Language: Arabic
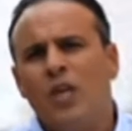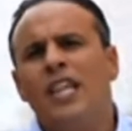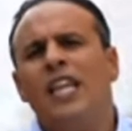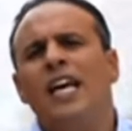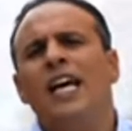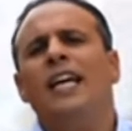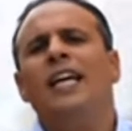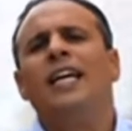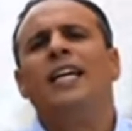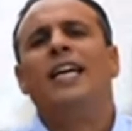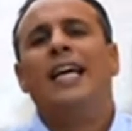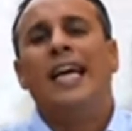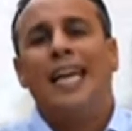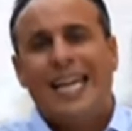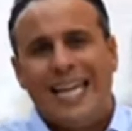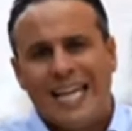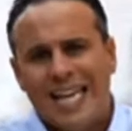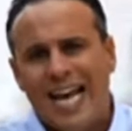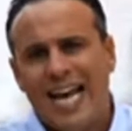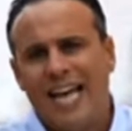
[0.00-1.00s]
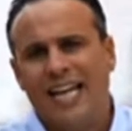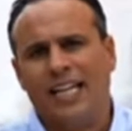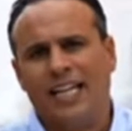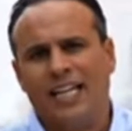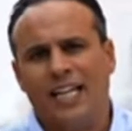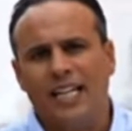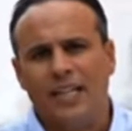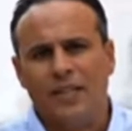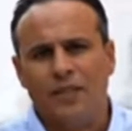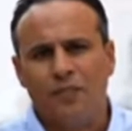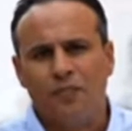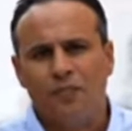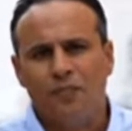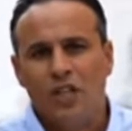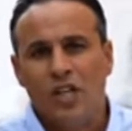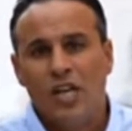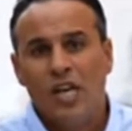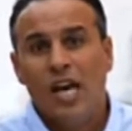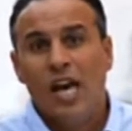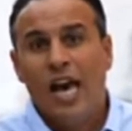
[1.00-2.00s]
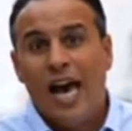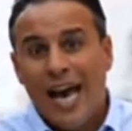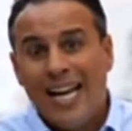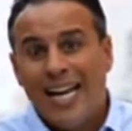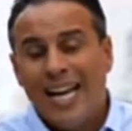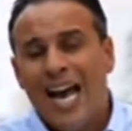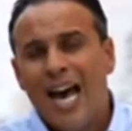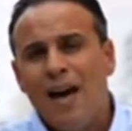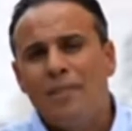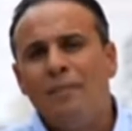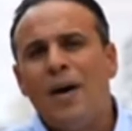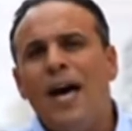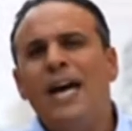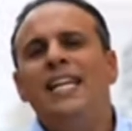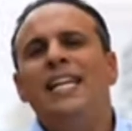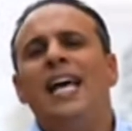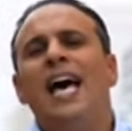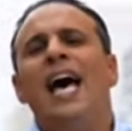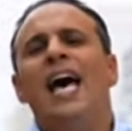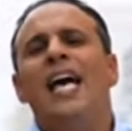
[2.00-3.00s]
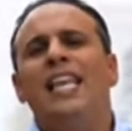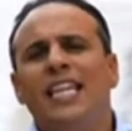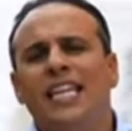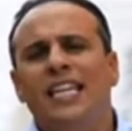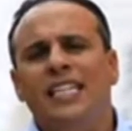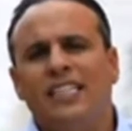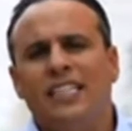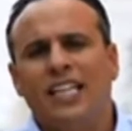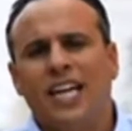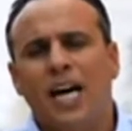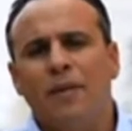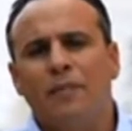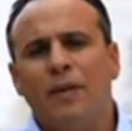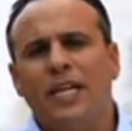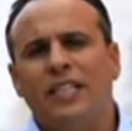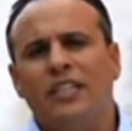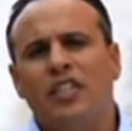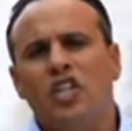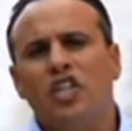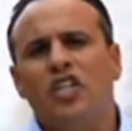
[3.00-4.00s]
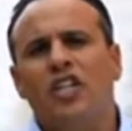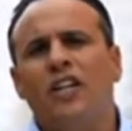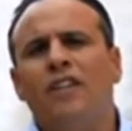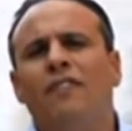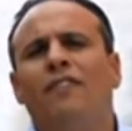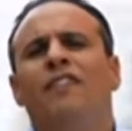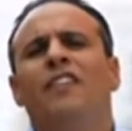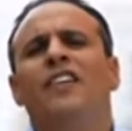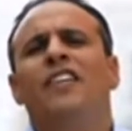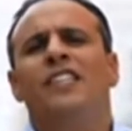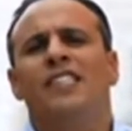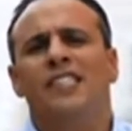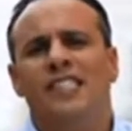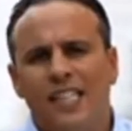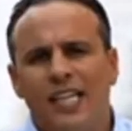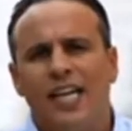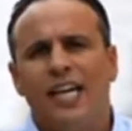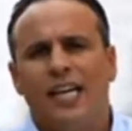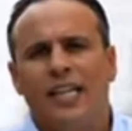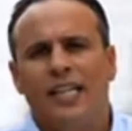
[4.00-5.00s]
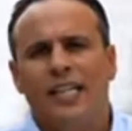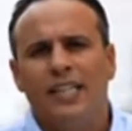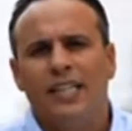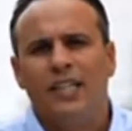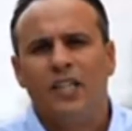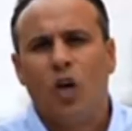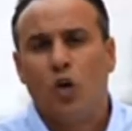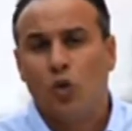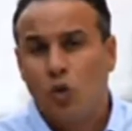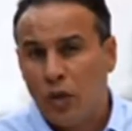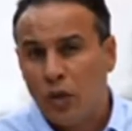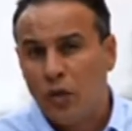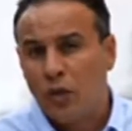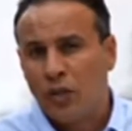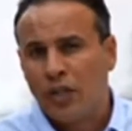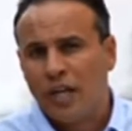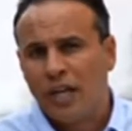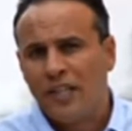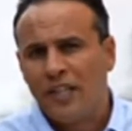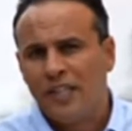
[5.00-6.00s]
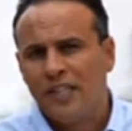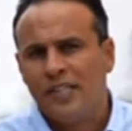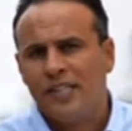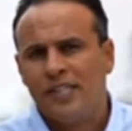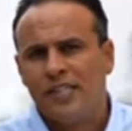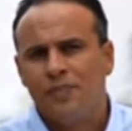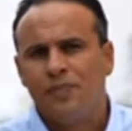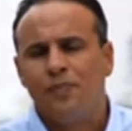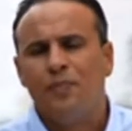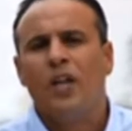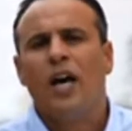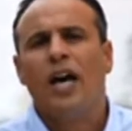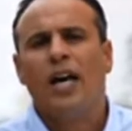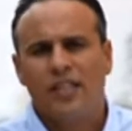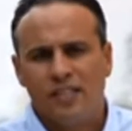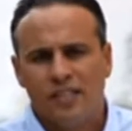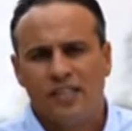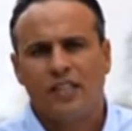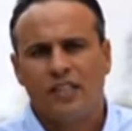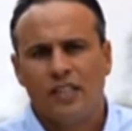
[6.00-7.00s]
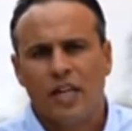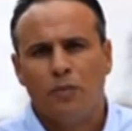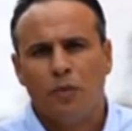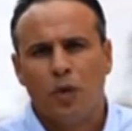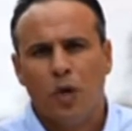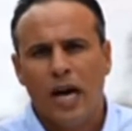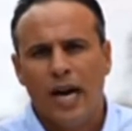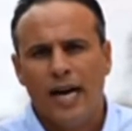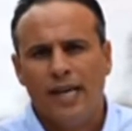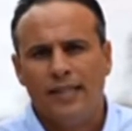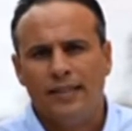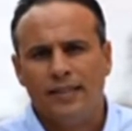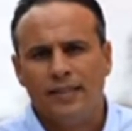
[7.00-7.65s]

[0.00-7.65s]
ذلك لاحقا الأهم أن هذه الانتخابات تجري في سياق عنوانه الرئيس الاستقطاب الحاد